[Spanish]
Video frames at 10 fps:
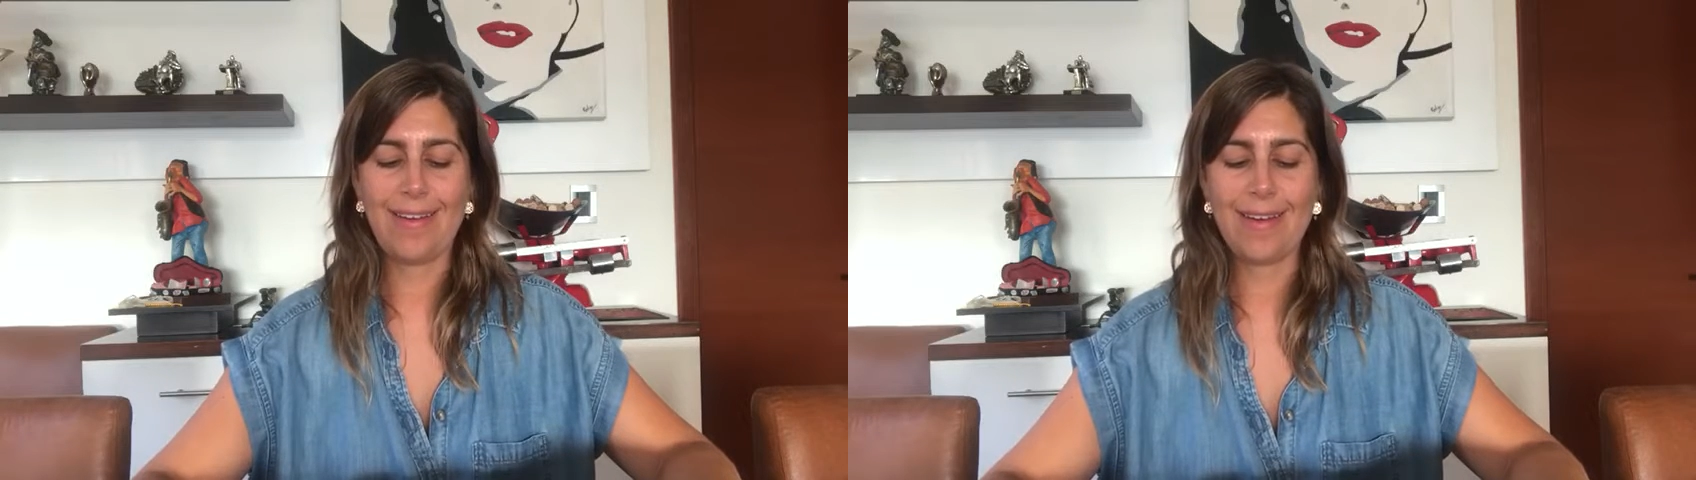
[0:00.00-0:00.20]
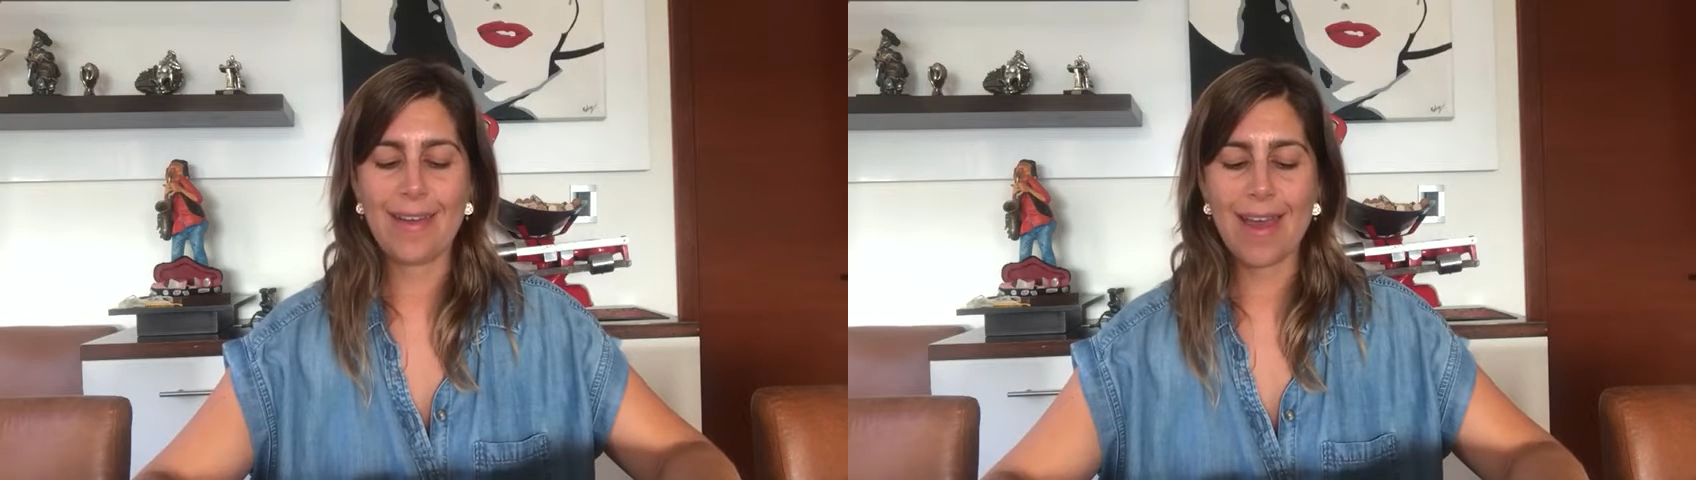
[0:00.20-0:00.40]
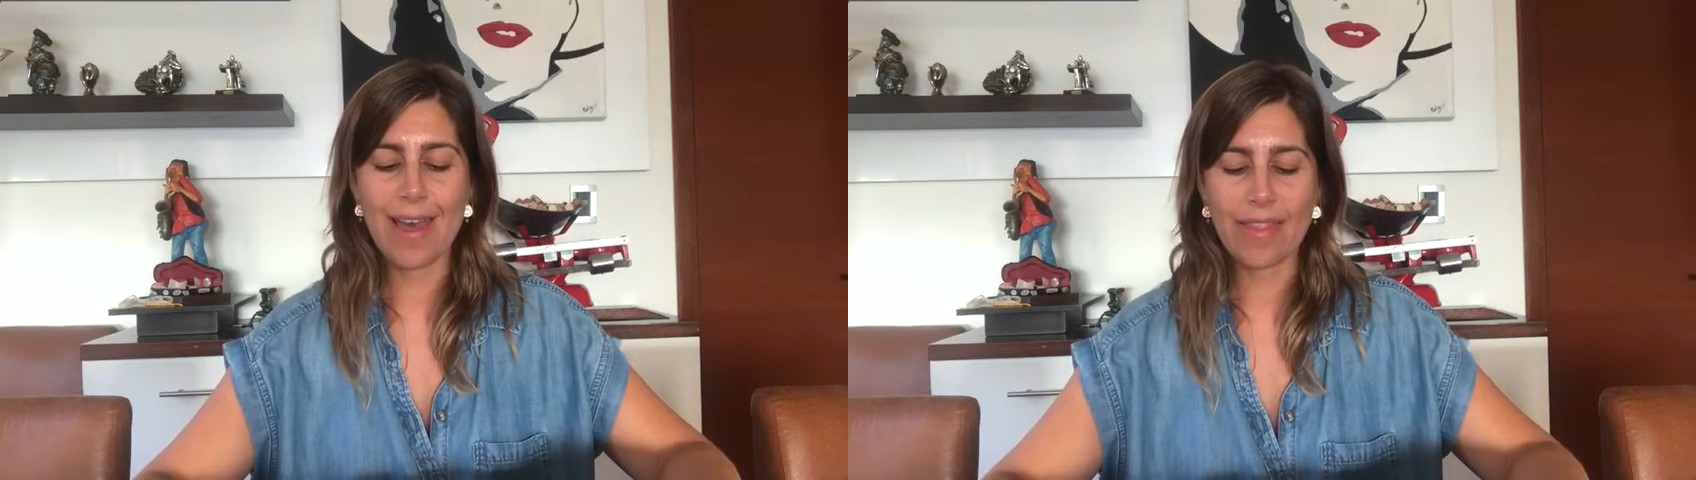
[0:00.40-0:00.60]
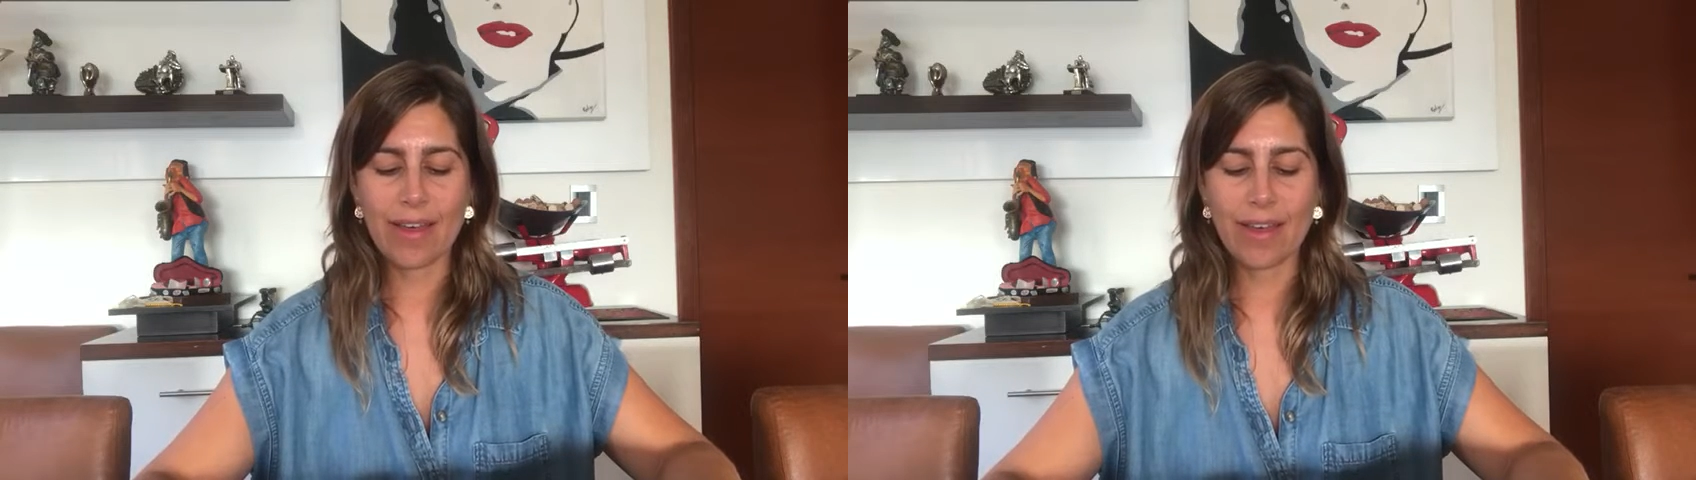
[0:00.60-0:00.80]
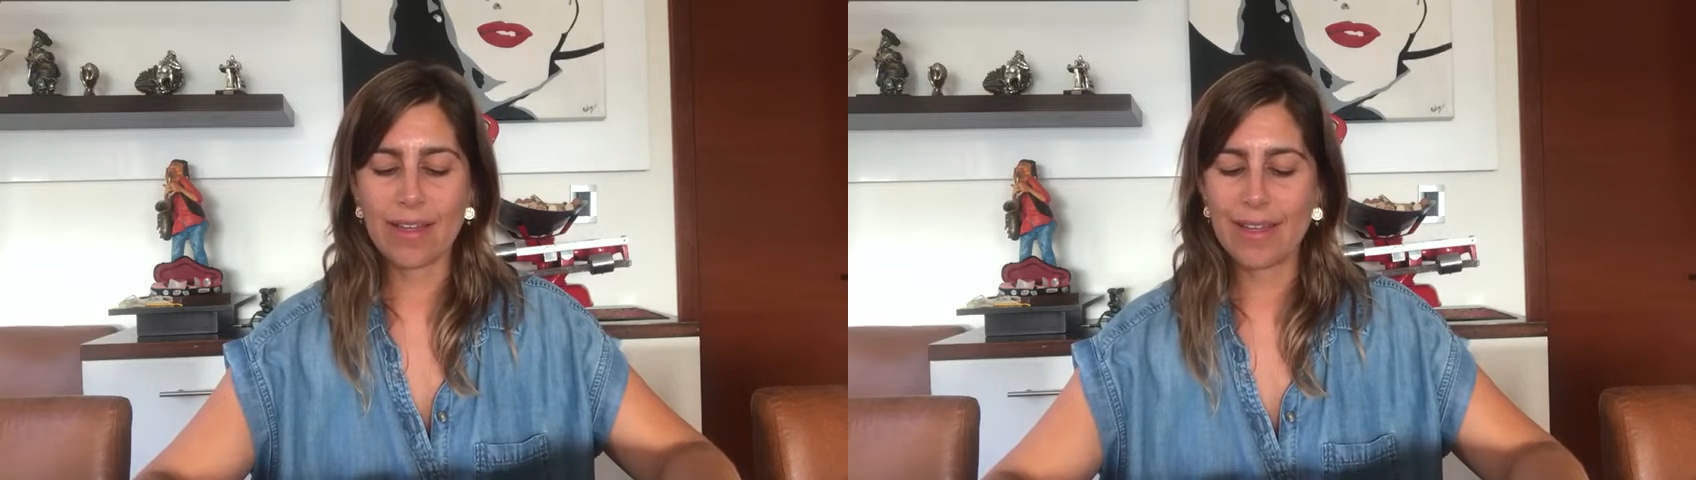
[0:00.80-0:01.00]

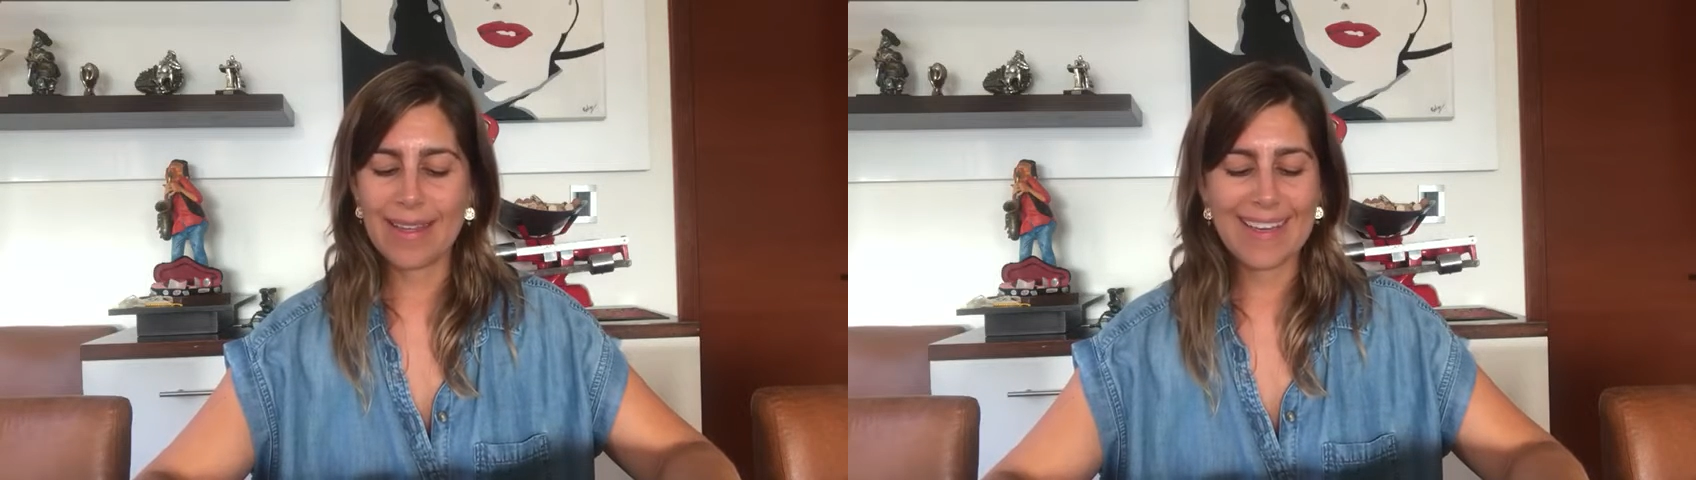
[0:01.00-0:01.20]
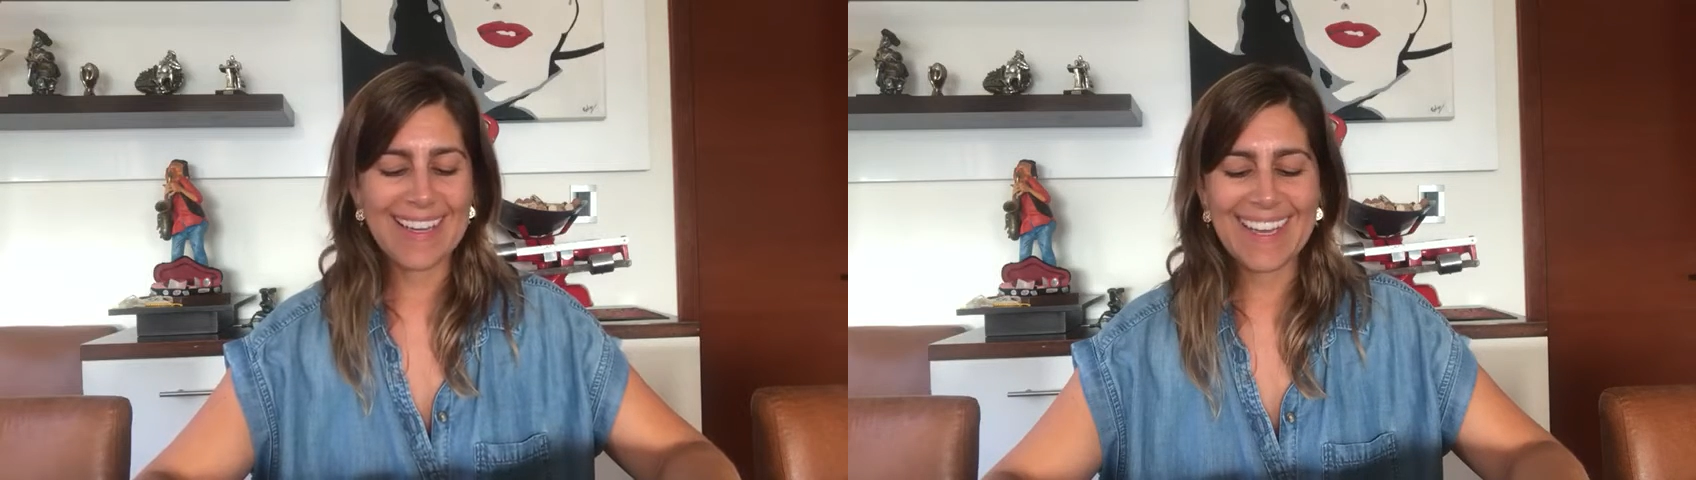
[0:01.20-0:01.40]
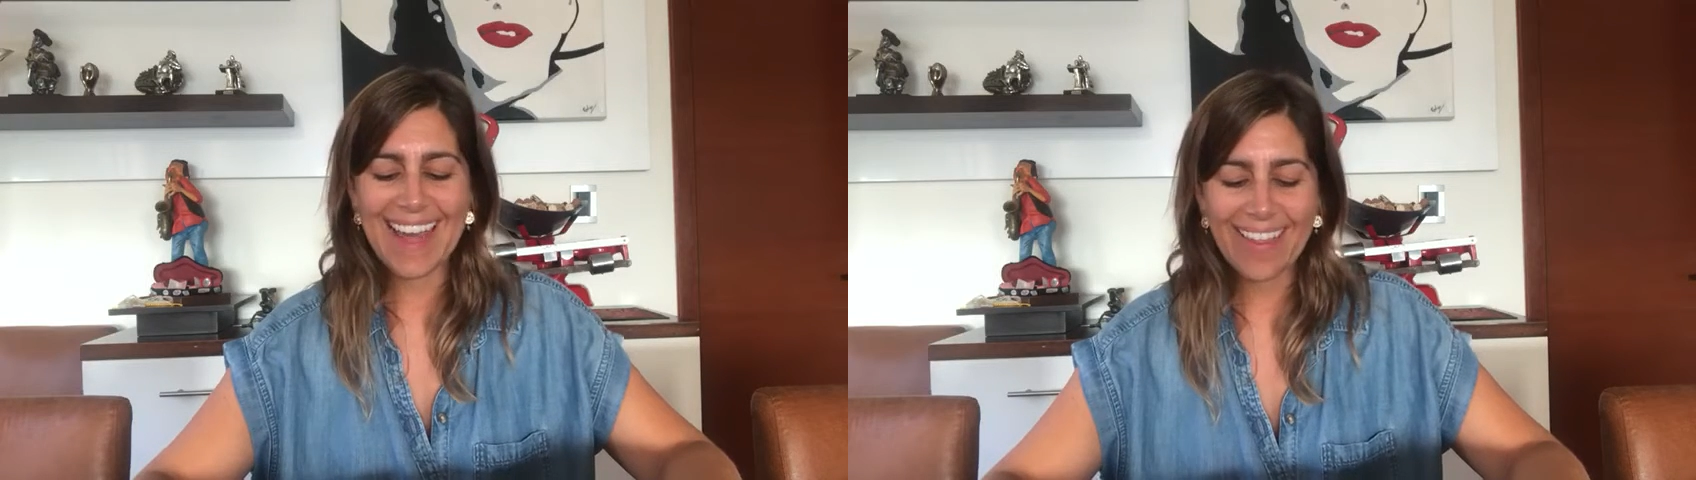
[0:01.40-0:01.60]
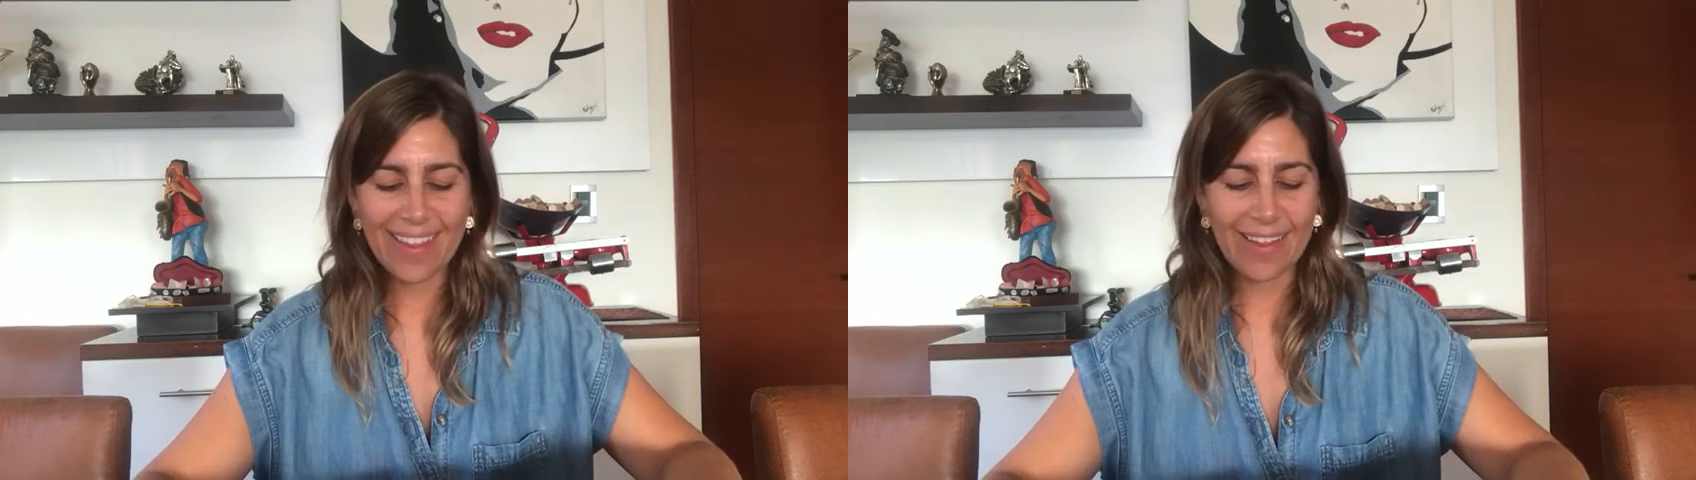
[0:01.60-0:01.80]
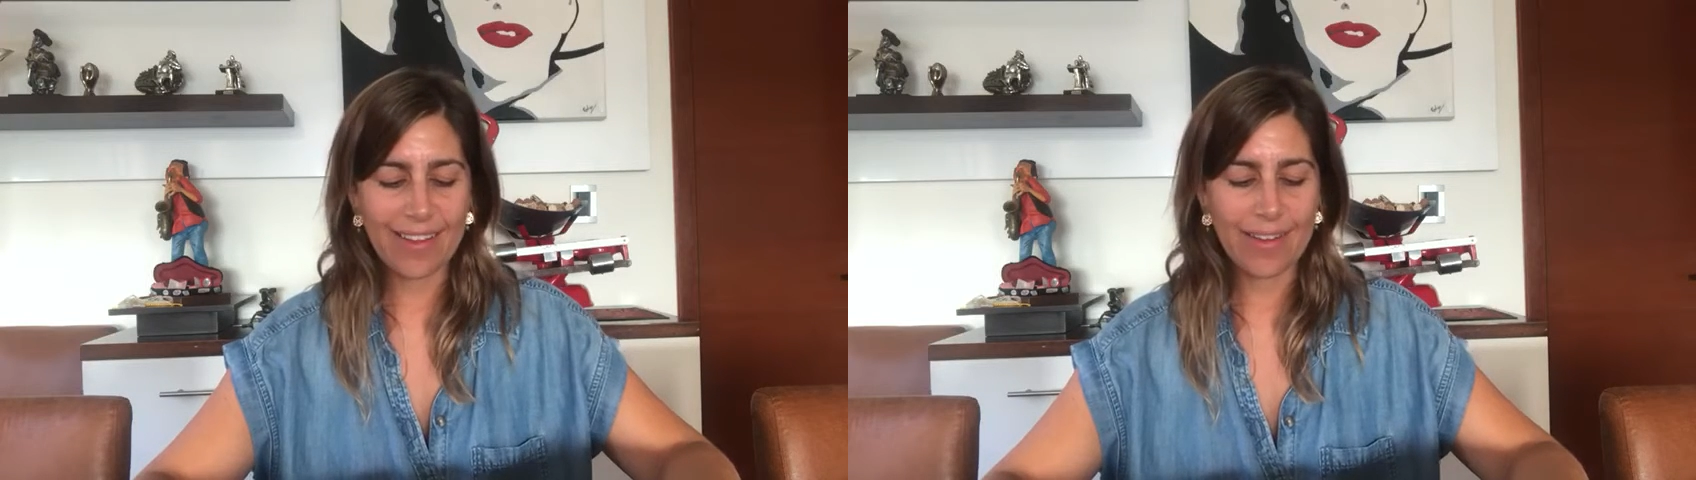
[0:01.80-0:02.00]
nada,
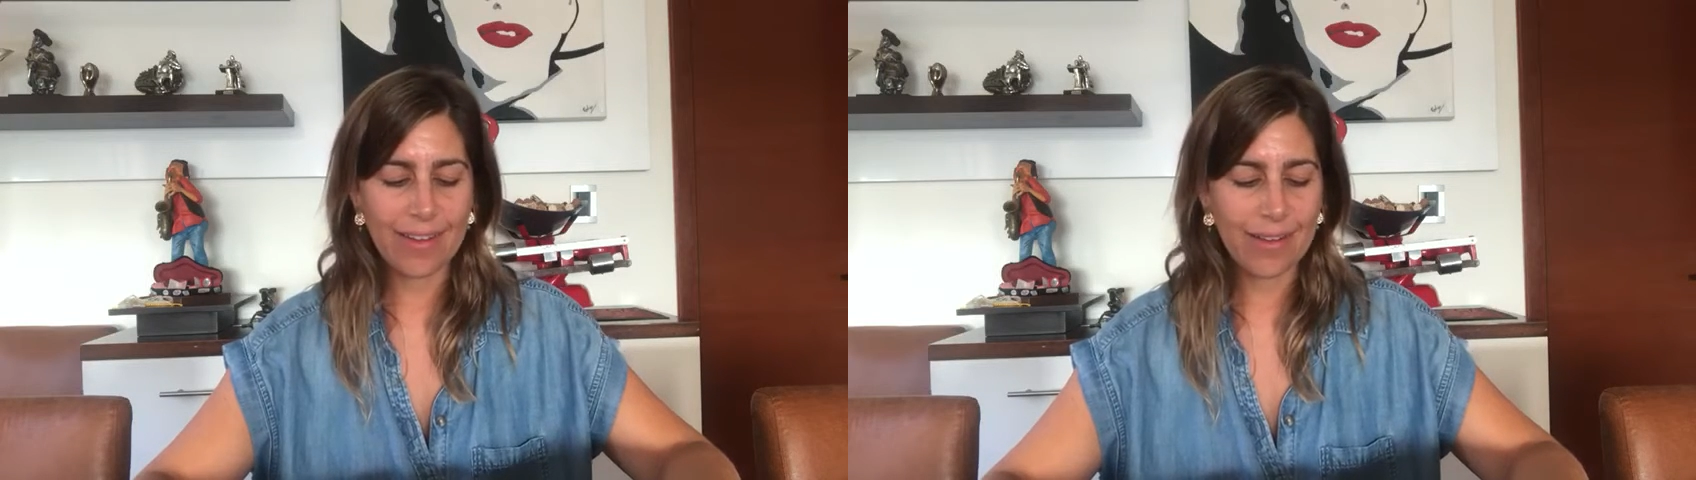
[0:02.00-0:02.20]
nada.